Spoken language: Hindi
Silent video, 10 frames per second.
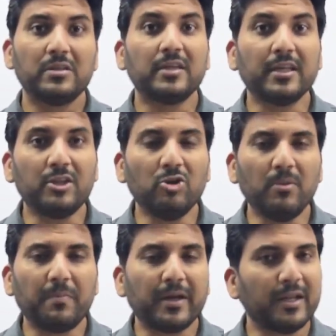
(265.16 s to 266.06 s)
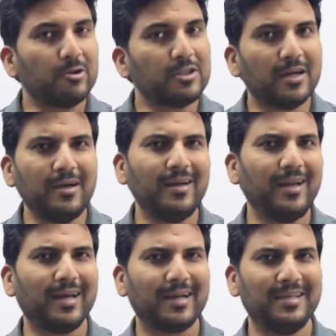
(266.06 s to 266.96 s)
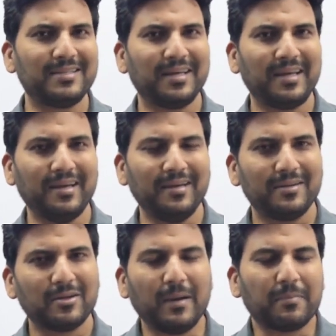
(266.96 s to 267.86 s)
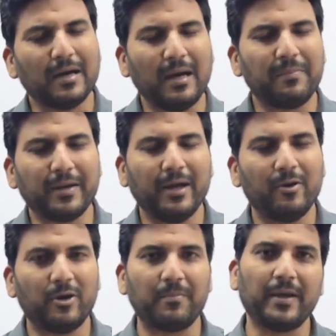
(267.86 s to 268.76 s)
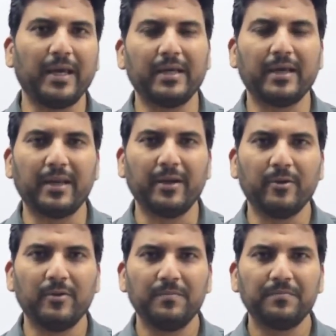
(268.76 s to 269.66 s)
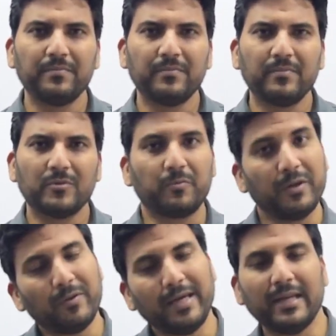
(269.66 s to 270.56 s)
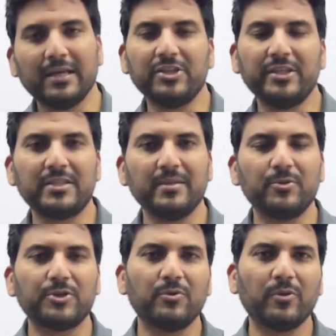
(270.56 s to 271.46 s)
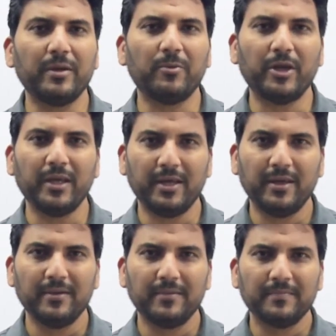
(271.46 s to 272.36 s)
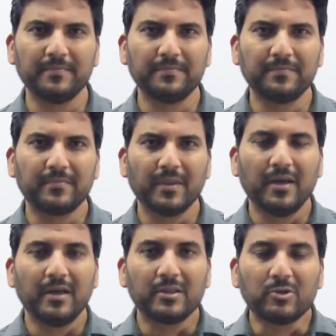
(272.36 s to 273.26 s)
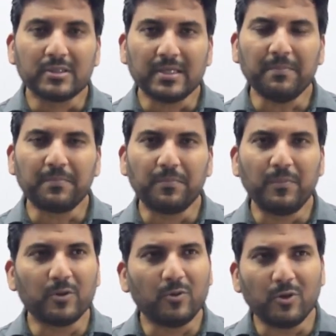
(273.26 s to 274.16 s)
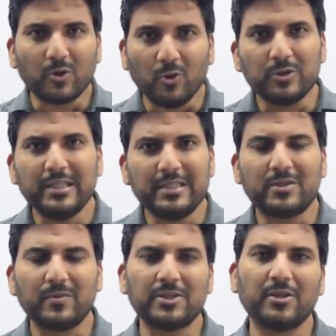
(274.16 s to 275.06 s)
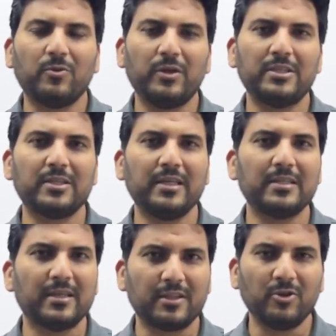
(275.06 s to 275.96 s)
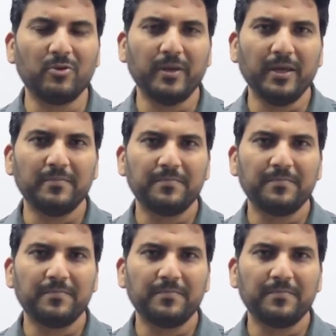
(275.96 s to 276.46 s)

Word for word: सर्दियों में पढ़ रहे हो ठंड नहीं लगनी चाहिए आप कांप रहे हो और पढ़ाई कर रहे हो तो फिर वही एनर्जी डिस्ट्रीब्यूशन हो गई बॉडी की तो सब बिल्कुल कोजी सिचुएशन होनी चाहिए सर्दियों में